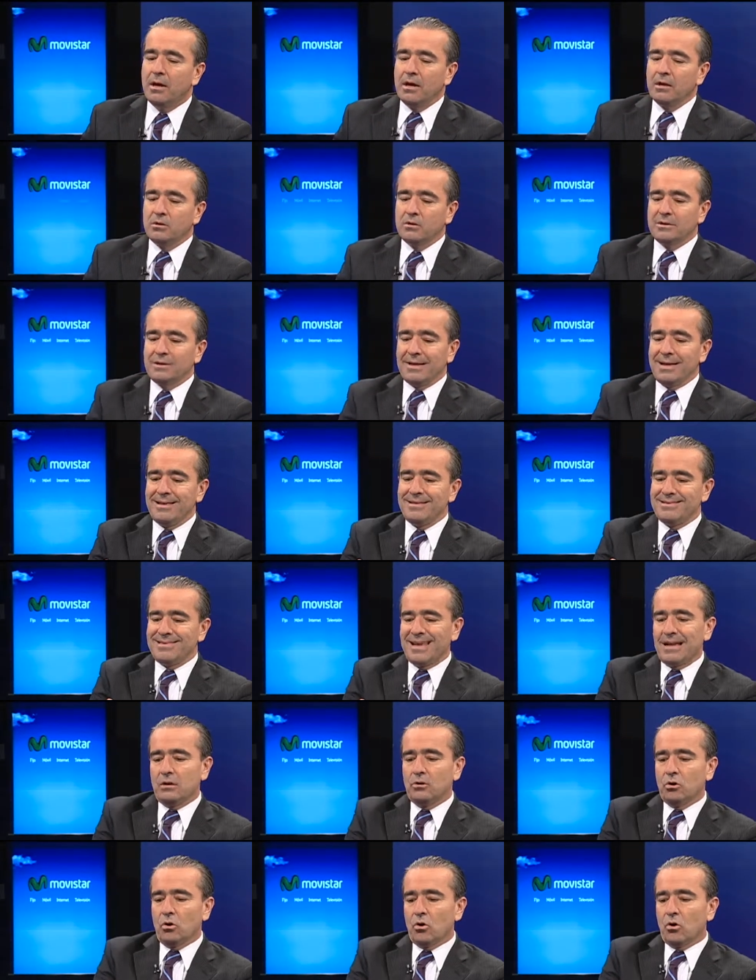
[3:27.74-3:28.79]
Entonces, en
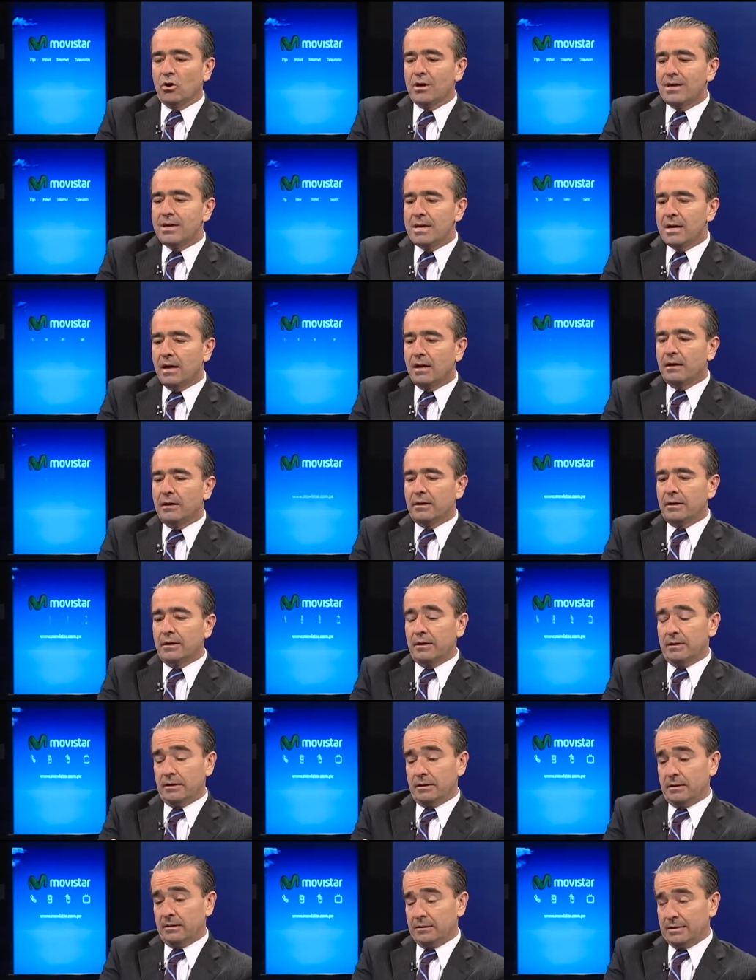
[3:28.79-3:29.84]
tecnología,
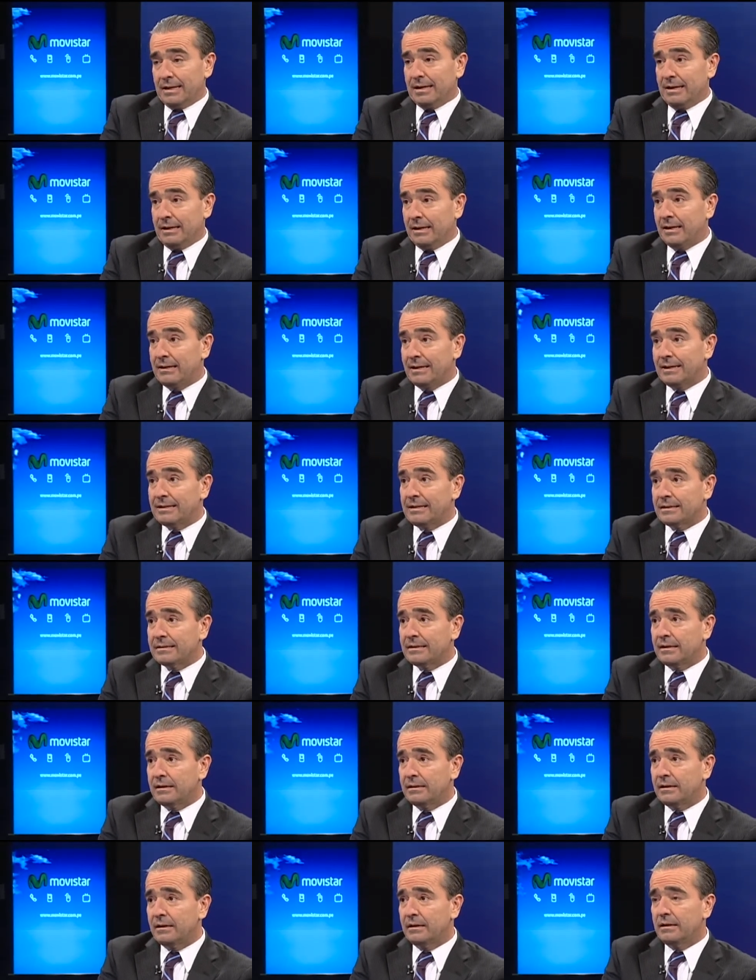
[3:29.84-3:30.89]
en, el data
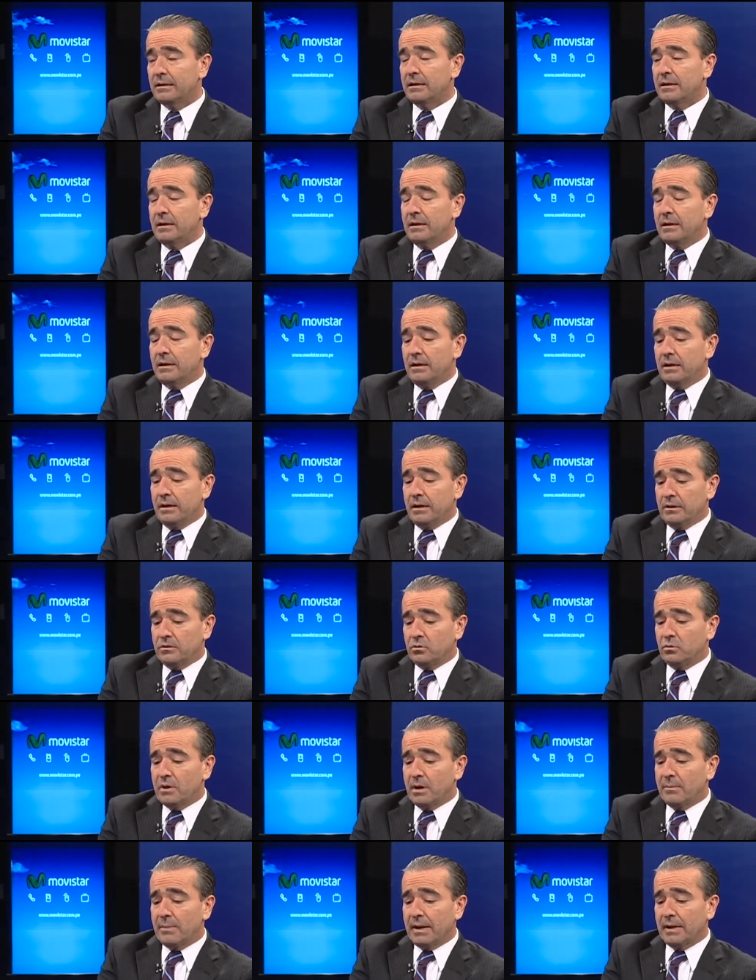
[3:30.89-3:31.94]
center, es
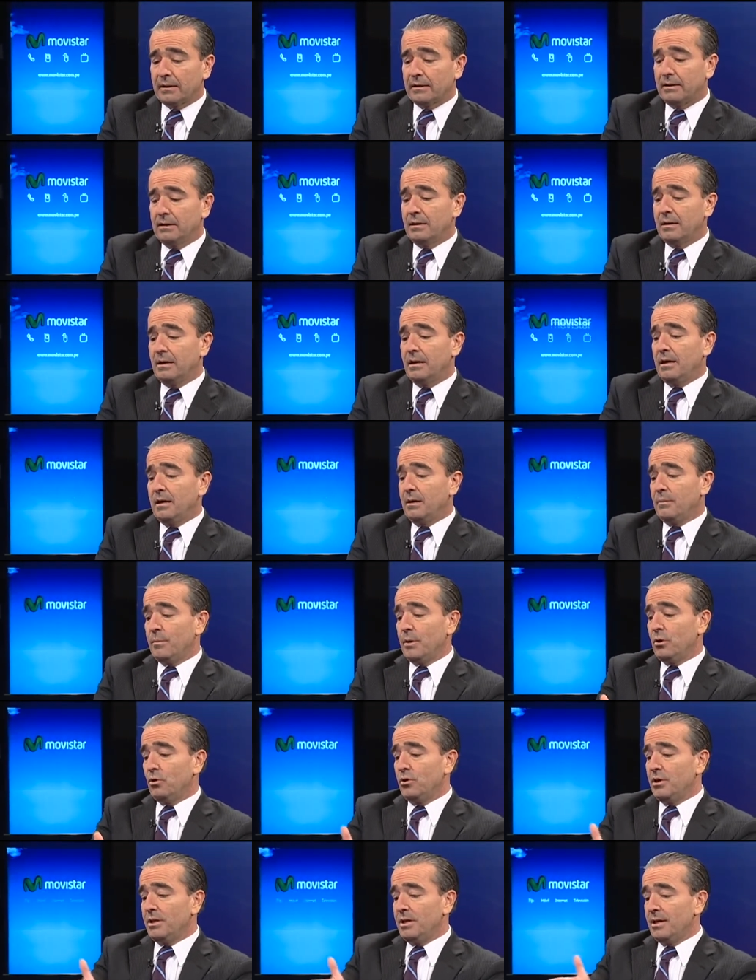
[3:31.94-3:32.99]
una parte,
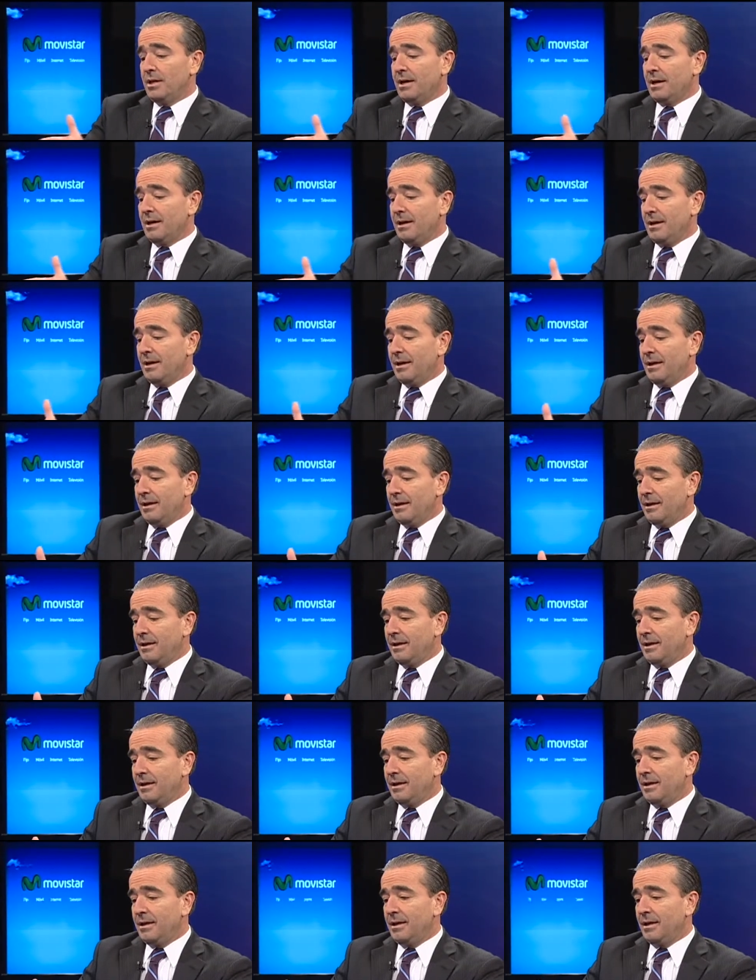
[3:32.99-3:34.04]
pero hoy día
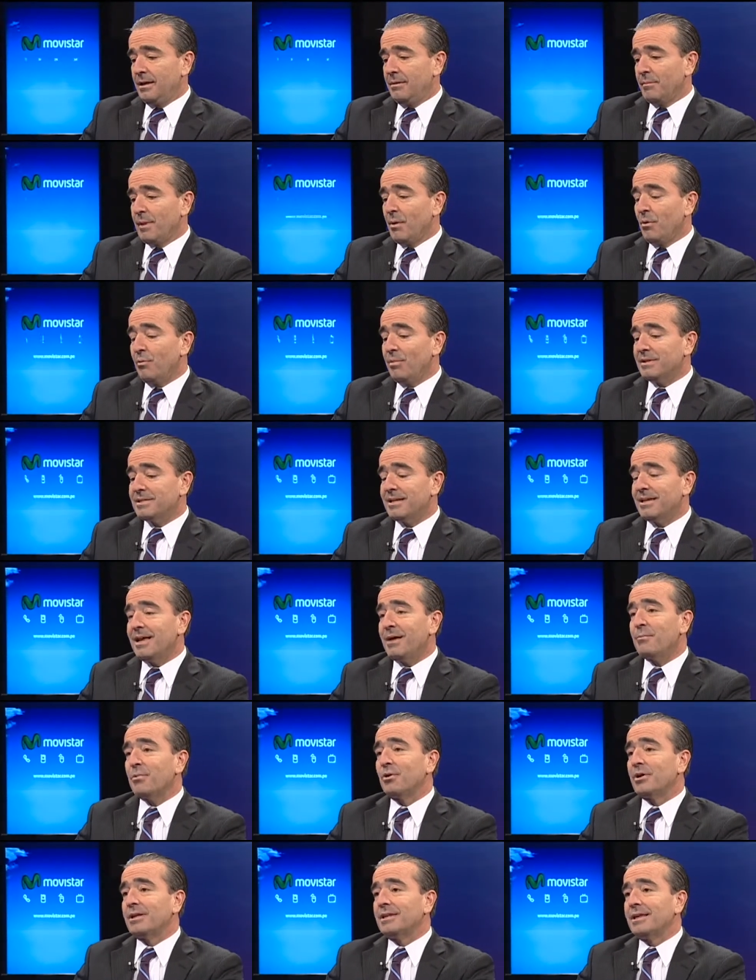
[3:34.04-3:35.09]
eh, vamos más allá,
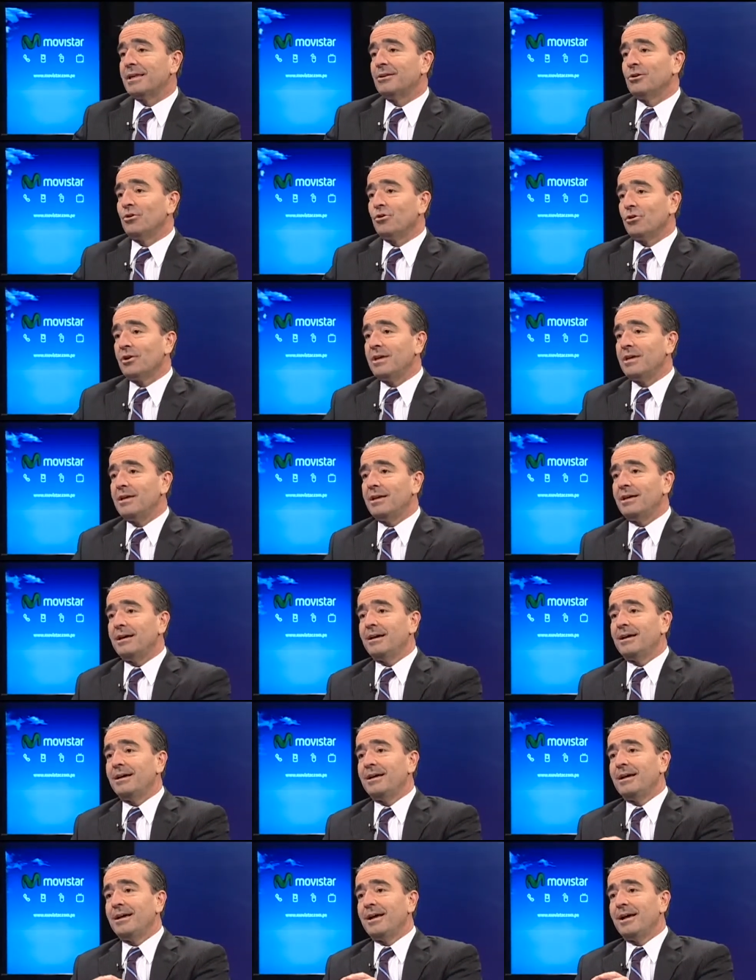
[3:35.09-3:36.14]
porque tecnología,
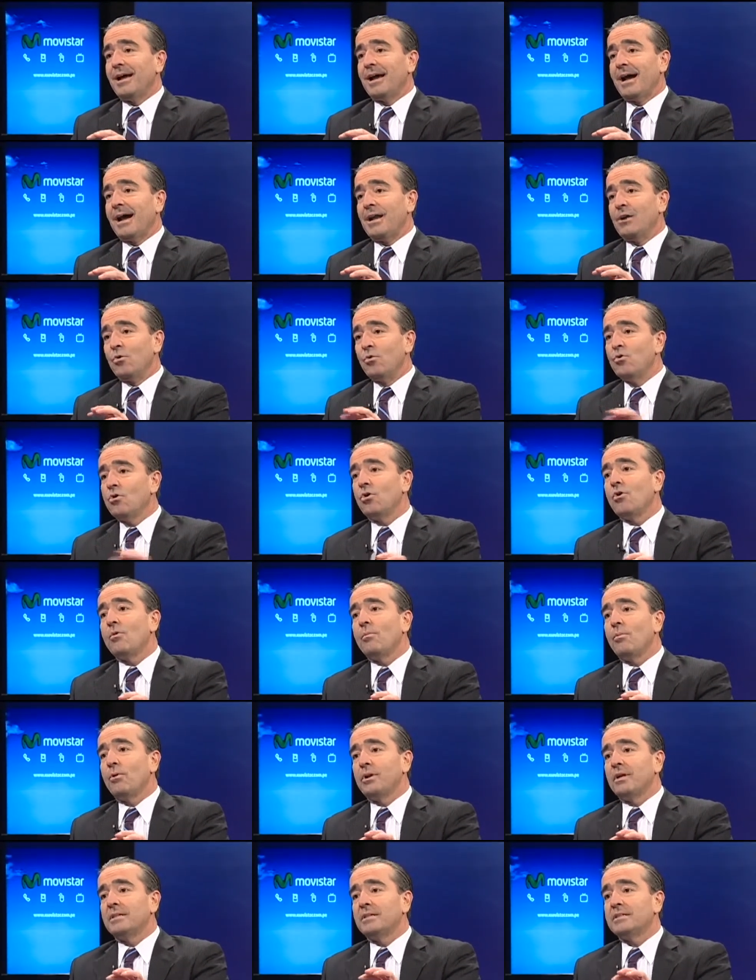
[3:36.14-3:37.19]
algunos
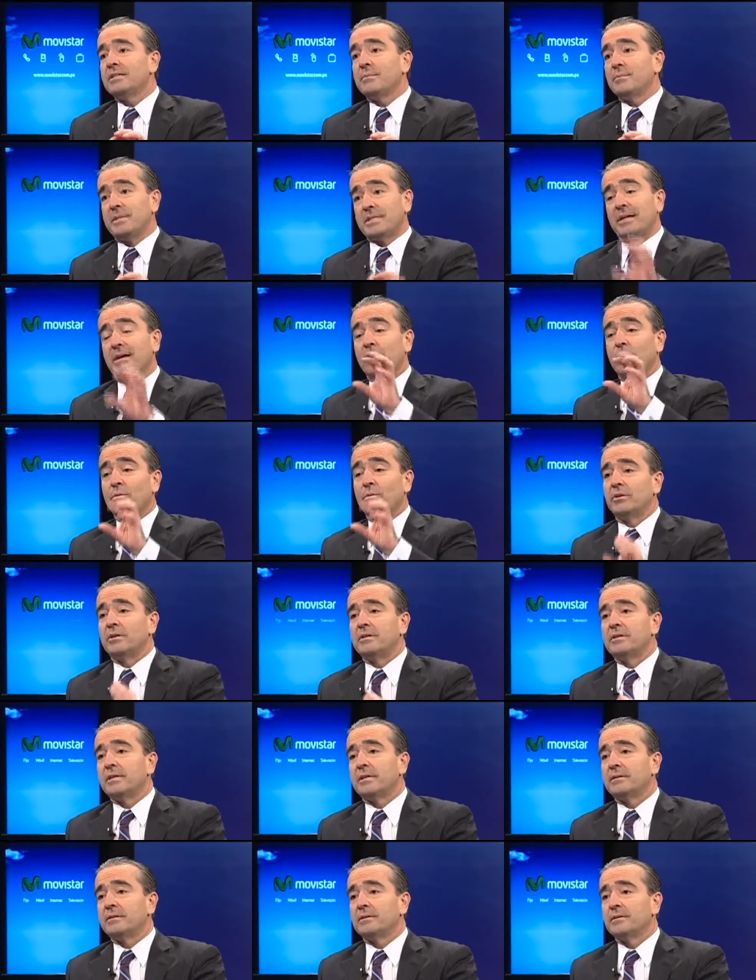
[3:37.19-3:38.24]
componentes empiezan a
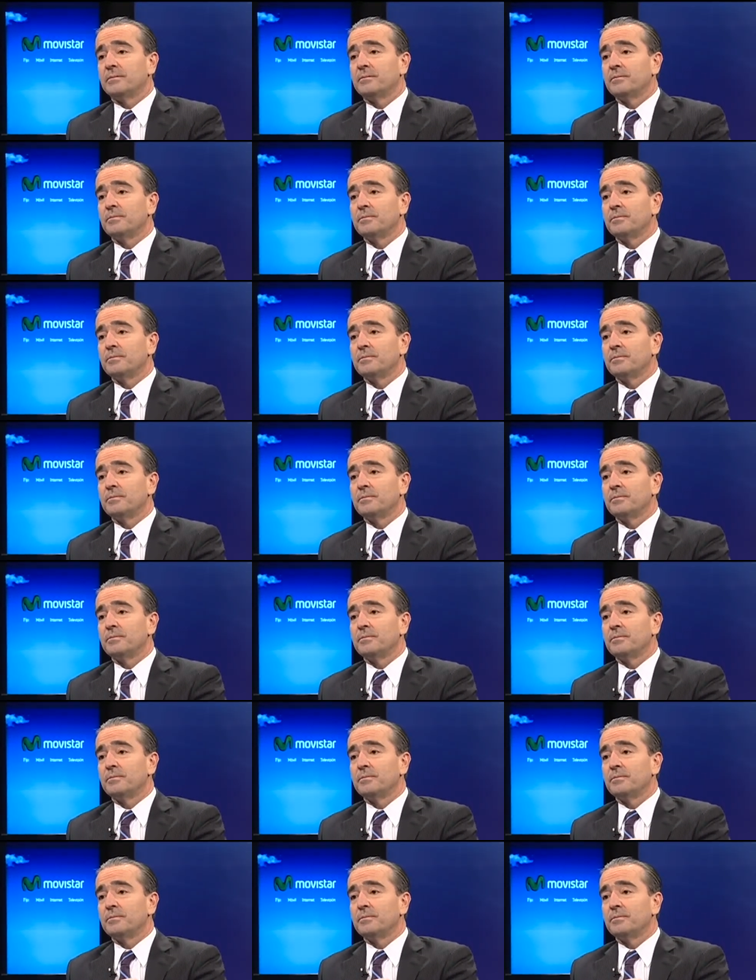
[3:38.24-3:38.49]
comoditizarse.